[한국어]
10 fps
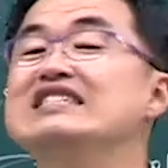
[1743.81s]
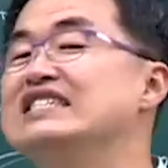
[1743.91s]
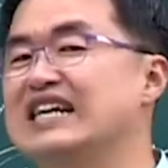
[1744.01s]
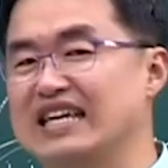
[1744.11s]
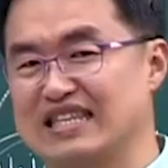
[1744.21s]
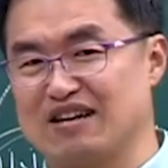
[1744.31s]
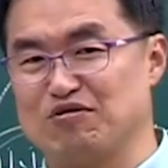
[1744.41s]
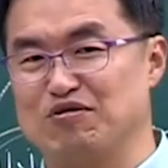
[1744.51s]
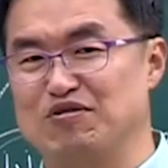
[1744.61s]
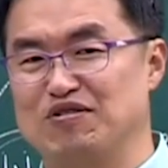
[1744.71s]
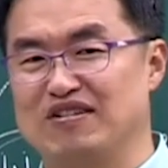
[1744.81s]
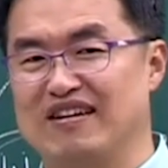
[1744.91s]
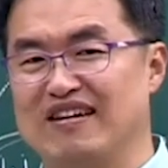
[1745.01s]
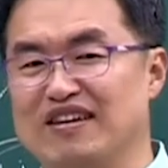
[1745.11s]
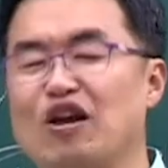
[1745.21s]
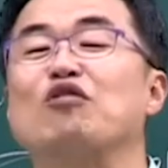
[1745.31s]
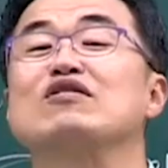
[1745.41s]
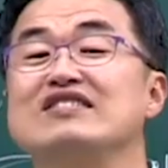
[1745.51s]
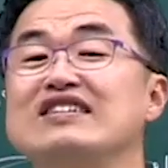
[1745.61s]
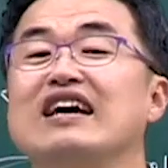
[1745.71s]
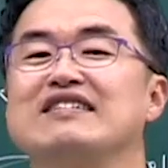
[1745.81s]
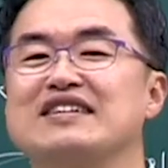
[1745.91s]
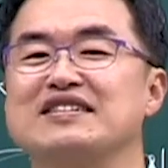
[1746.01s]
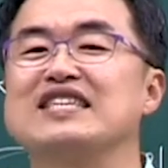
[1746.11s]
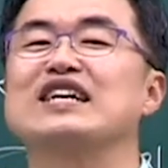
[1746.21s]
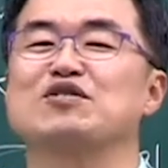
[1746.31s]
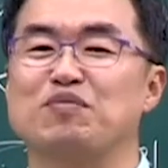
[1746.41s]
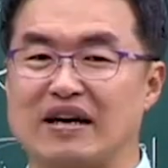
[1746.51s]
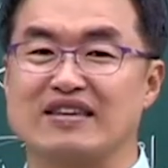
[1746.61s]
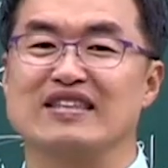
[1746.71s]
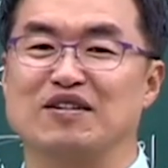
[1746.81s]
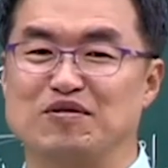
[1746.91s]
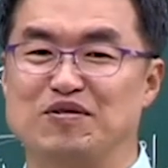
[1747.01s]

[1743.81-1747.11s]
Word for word: 의지가 있다고. 결국 그들에 의해서 세상은 또 바뀐다고.